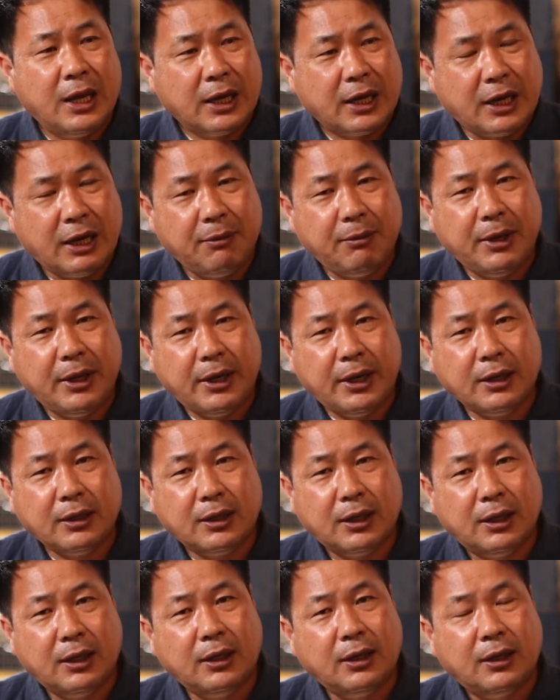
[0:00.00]

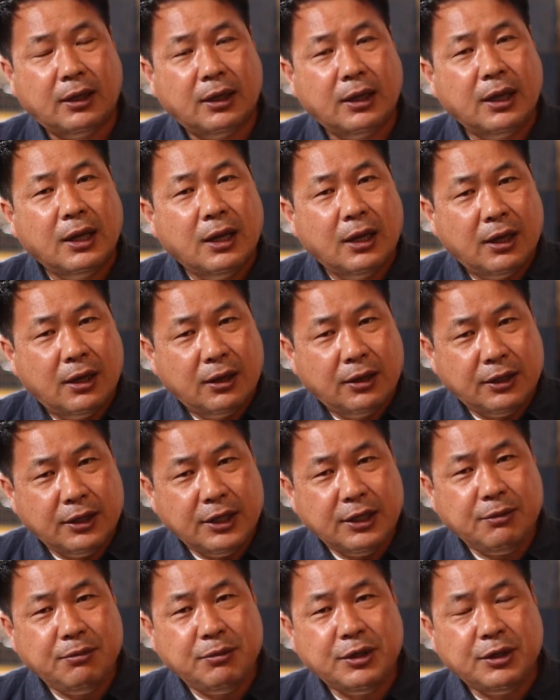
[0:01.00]
카메라가
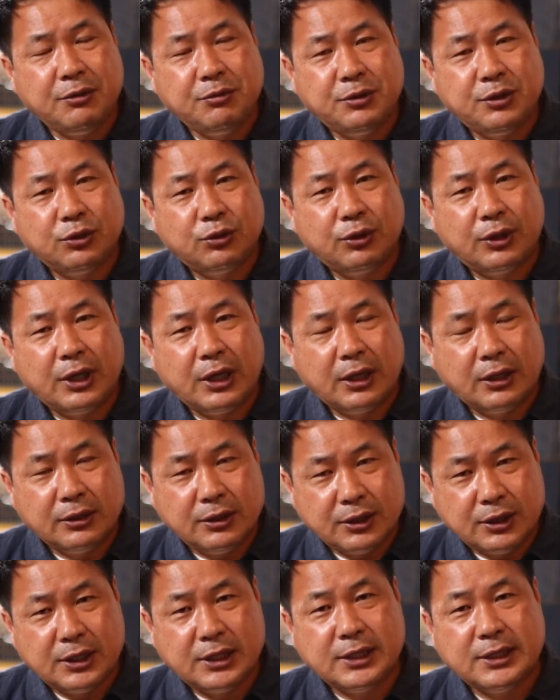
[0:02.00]
의미 없이
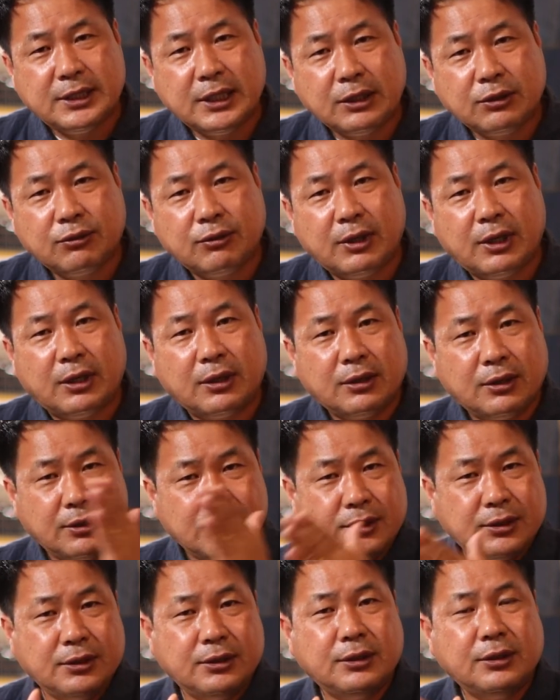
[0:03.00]
돌아가는 시작과
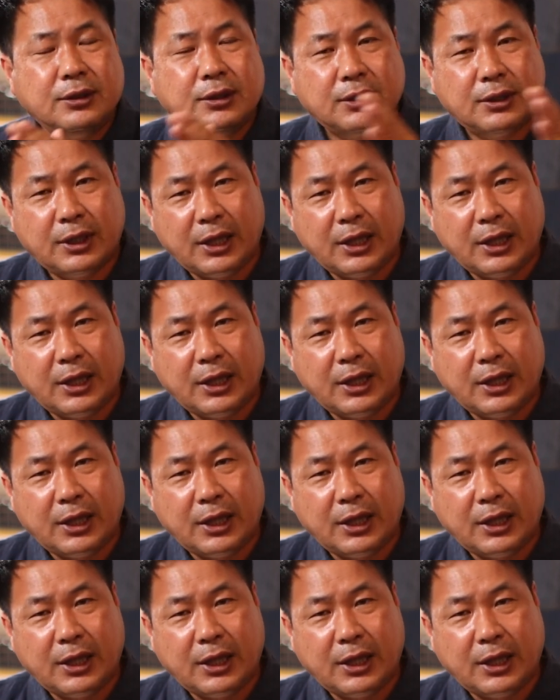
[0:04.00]
끝을